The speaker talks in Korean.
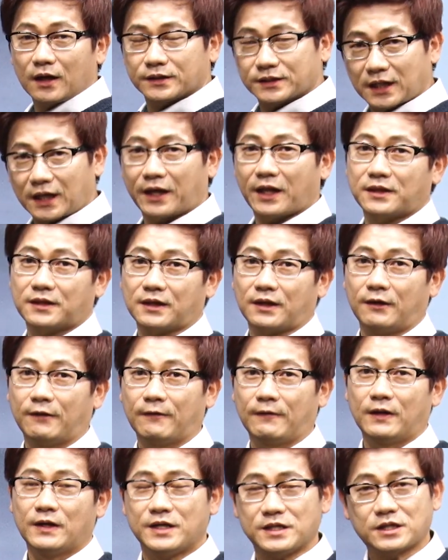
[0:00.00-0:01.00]
잘했다.
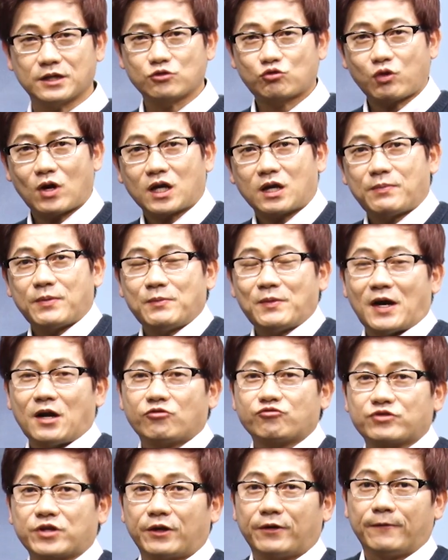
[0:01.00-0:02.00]
이젠 수학의 비밀
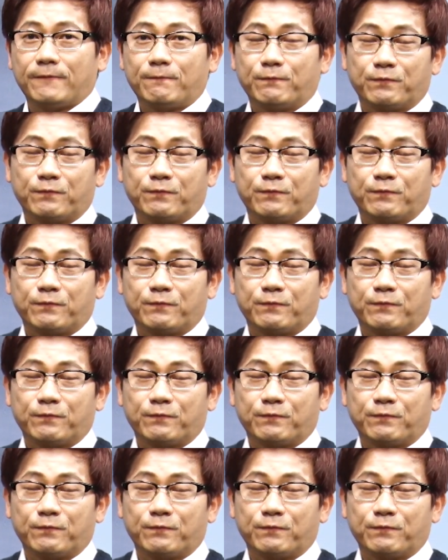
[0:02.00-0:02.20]
알려주세요.